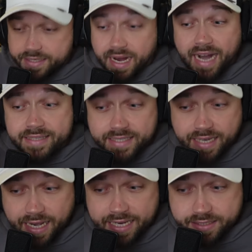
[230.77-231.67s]
Nach den
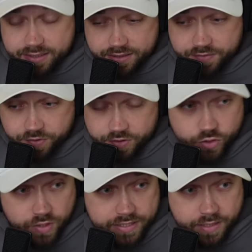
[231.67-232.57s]
Ereignissen von
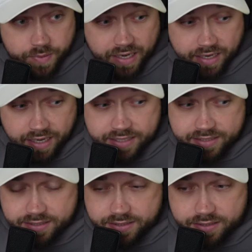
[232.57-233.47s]
Jurassic Park
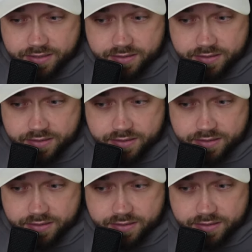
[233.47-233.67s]
1.